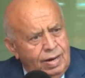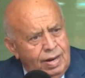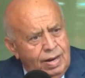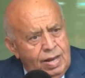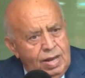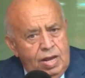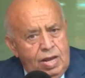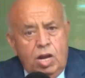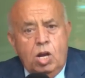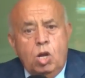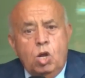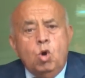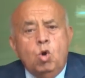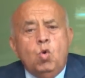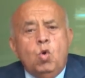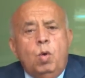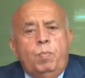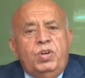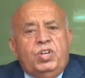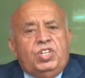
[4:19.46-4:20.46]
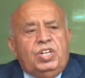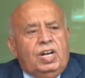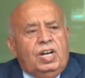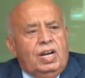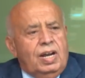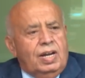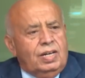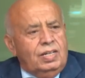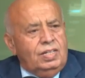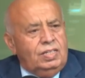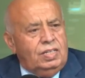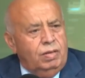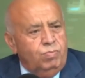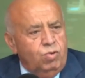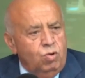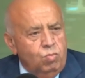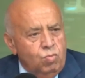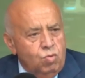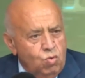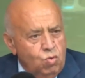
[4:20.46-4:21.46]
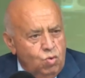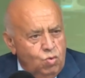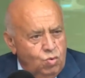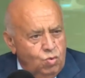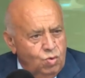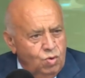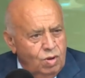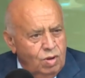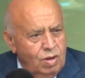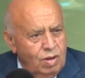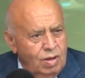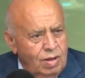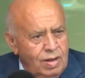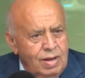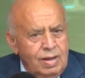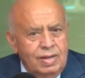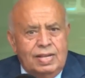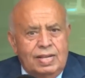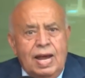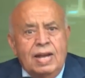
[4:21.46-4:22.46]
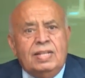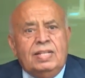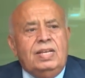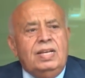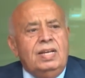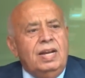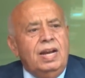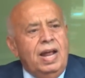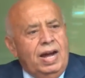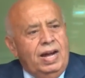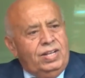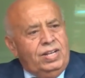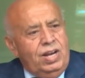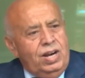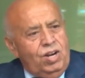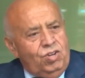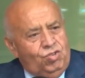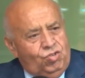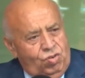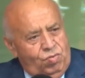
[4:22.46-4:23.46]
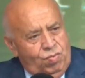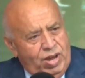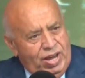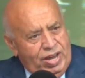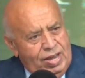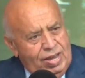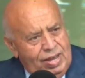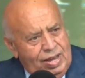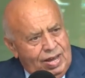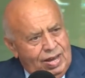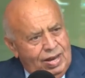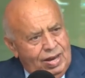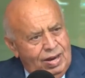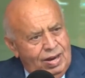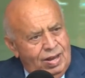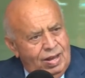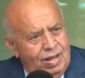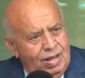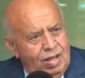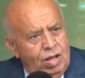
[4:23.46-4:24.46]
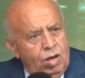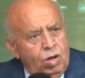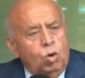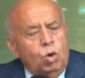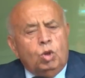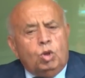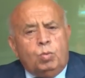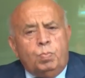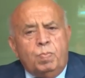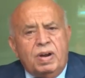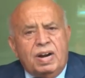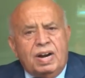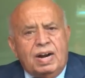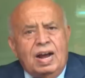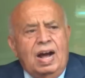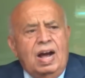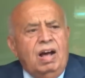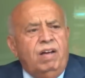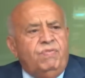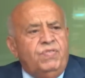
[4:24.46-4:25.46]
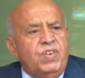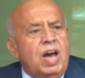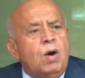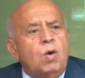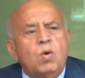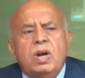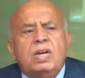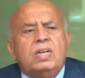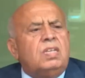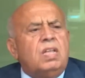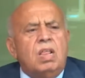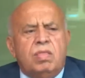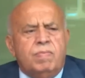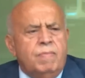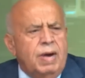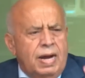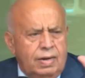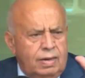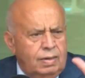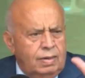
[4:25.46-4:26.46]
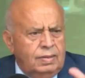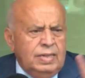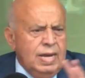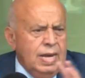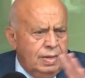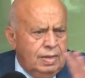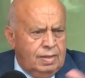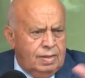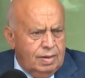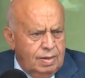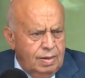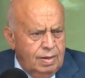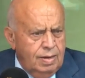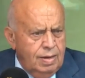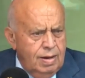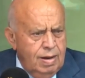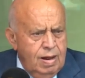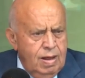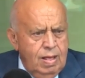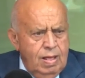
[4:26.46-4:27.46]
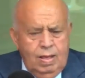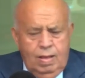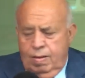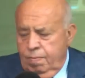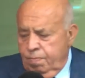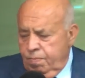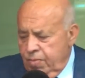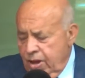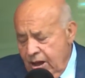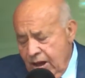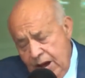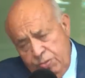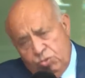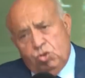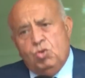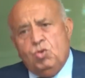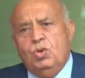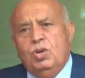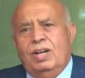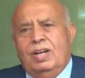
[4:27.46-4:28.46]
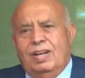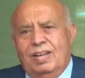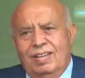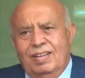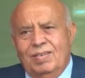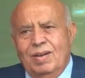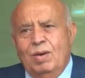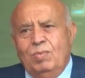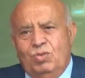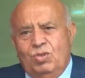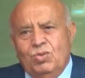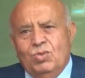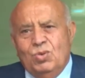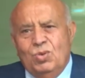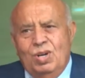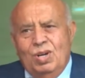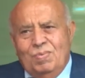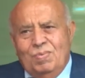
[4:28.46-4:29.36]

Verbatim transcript: اللي هو باش يخلق نسب نمو تؤدي الى عداله اجتماعيه ايوه قطب الرحاه فيها هو الاستثمار زايد اللي هو متوقف باش نقول لك باش نقول لك